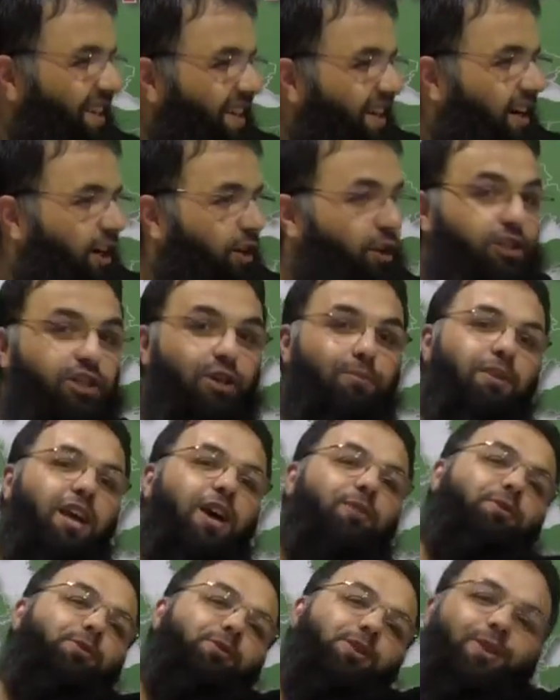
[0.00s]
Hadi şimdi
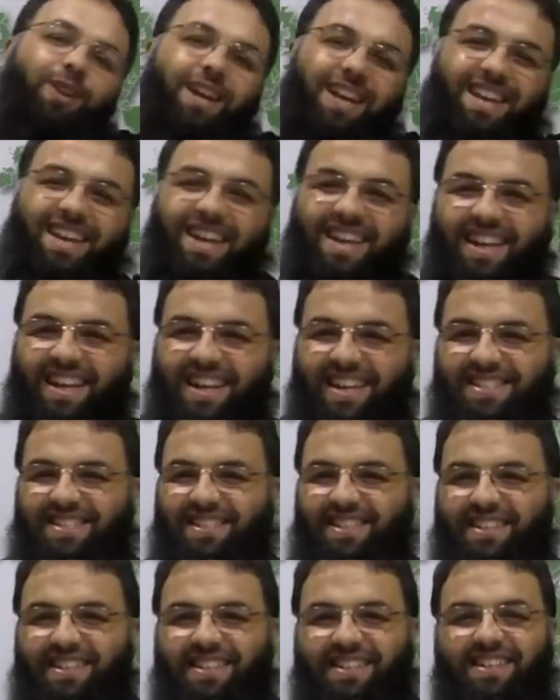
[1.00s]
Ebu Hureyre'yi
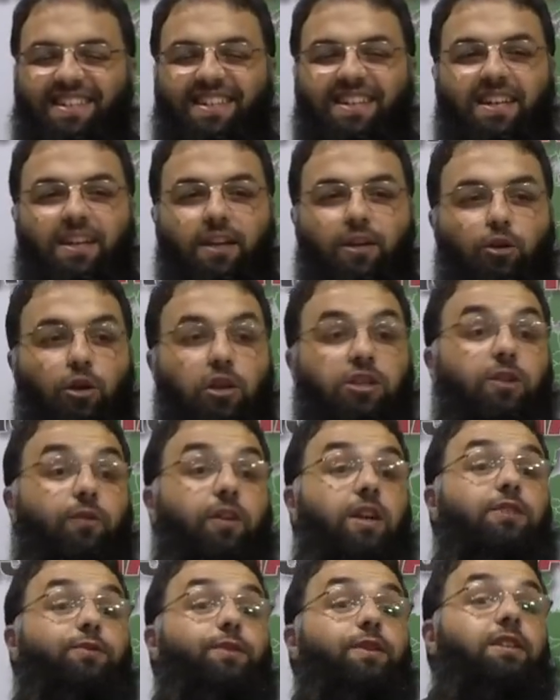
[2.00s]
eleştir. Nasıl
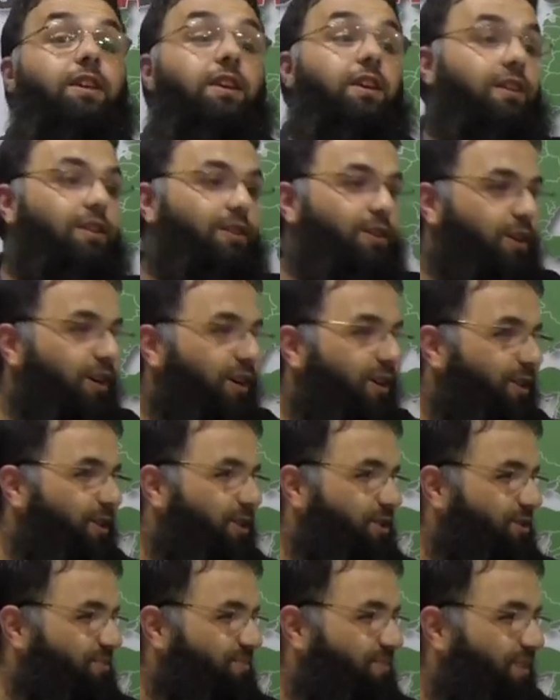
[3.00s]
vesvese gelir
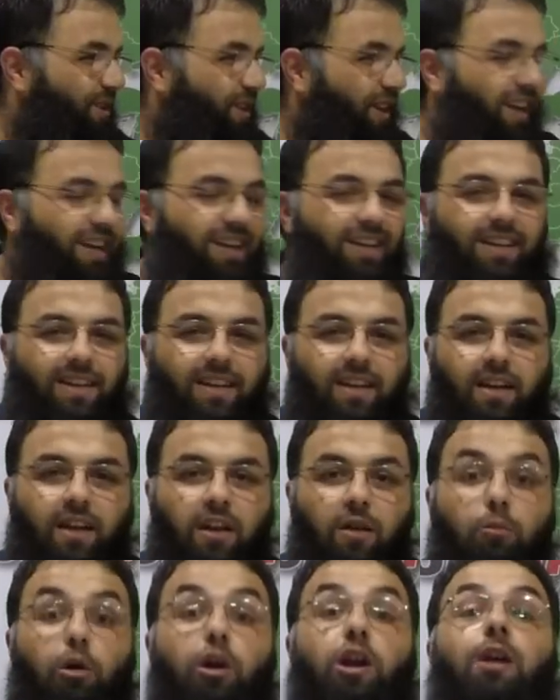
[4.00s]
kardeşim böyle?
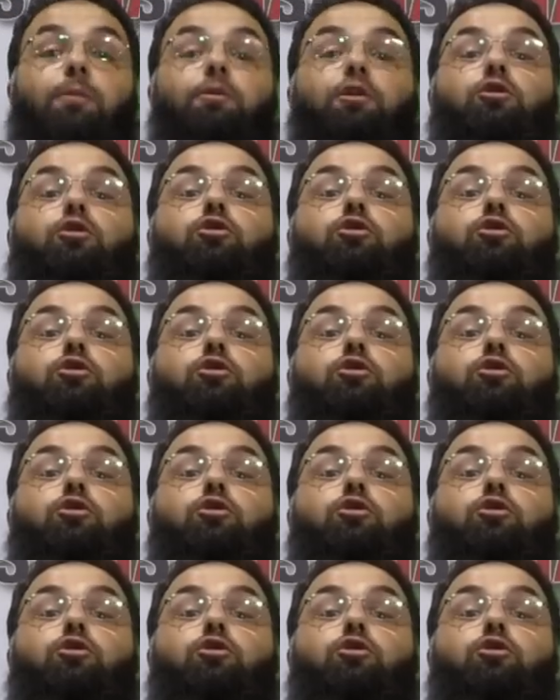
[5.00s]
Böyle bir